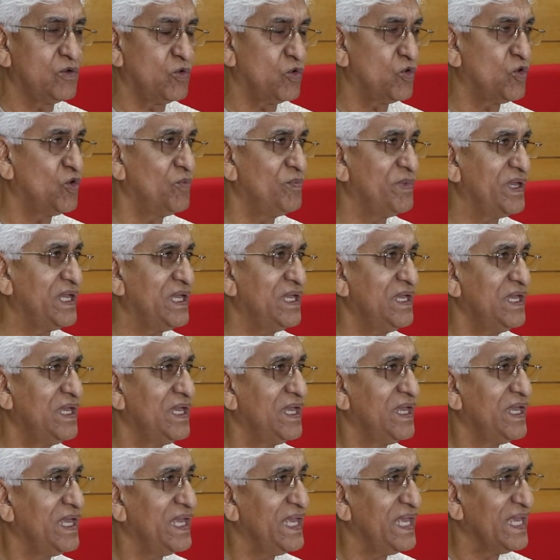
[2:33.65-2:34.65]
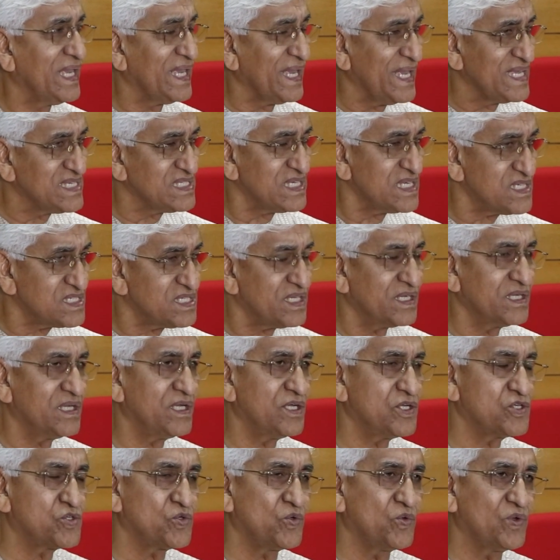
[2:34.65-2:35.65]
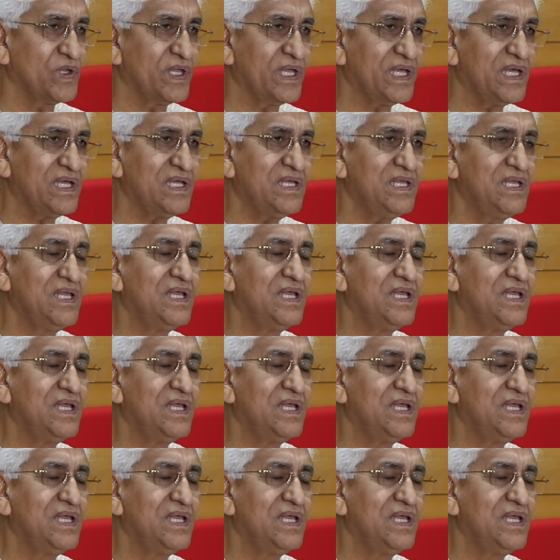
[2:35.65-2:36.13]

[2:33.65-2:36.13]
लोगों में एक ऐसा संघर्ष हो गया